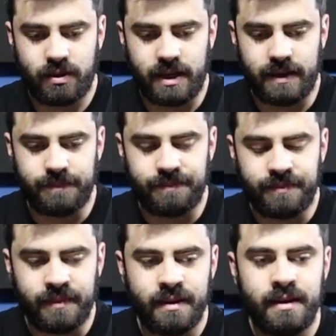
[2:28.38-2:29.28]
tocar.
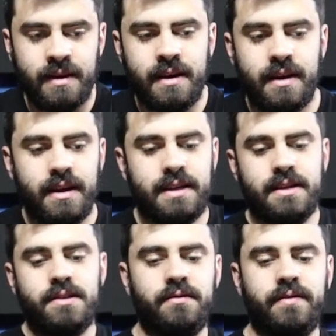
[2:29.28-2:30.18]
E às
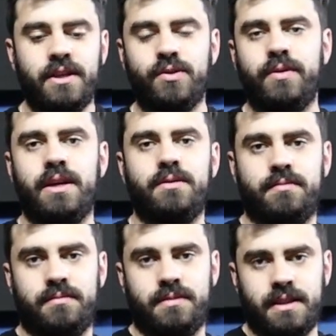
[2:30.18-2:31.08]
vezes eu vejo o
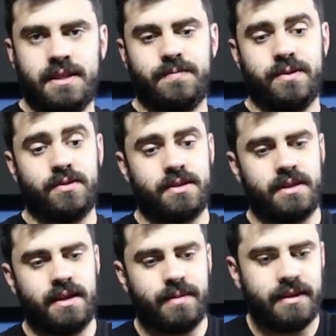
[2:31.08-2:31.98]
erro né, das pessoas
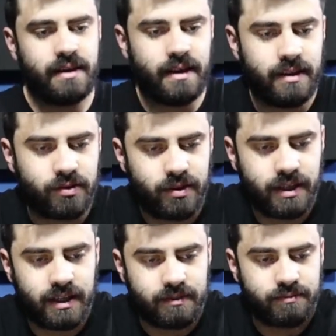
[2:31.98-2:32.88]
que têm bateria
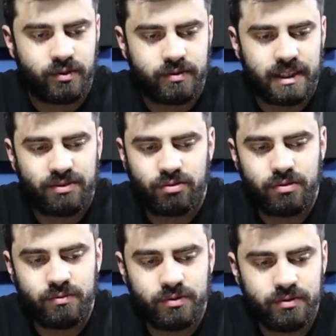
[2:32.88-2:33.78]
eletrônica montar
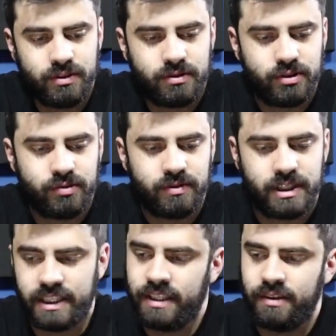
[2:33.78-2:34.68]
tudo muito
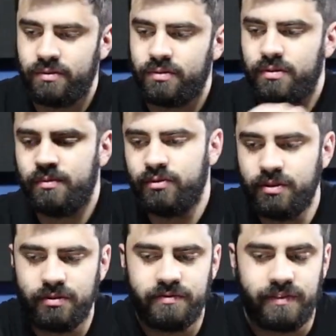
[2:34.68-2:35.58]
juntinho, tudo muito